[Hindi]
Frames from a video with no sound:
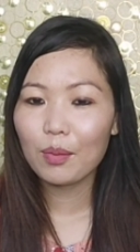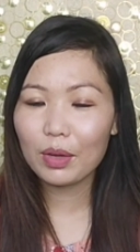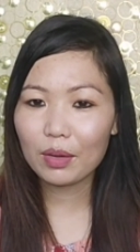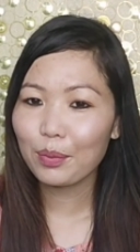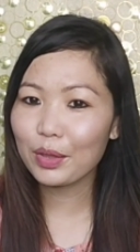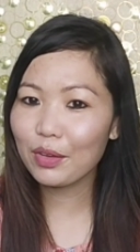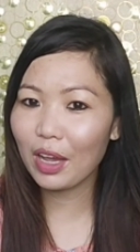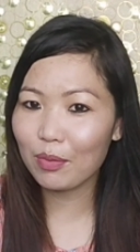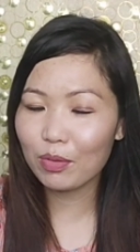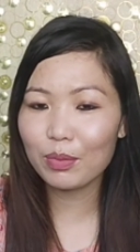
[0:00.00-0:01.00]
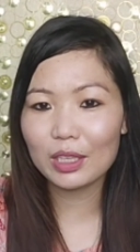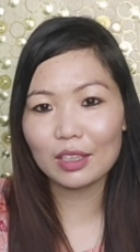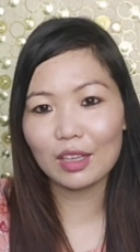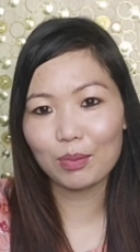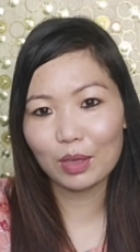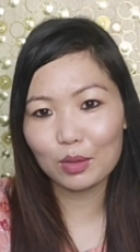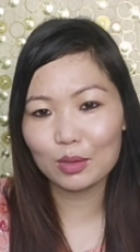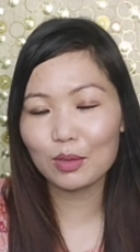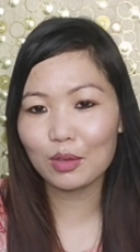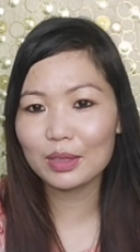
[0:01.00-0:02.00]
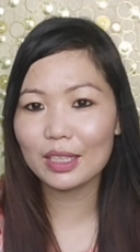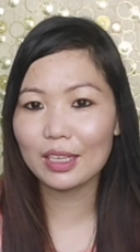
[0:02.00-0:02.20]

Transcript: मेरा वीडियो हेल्पफुल मिलता है तो अपना दोस्तों को भी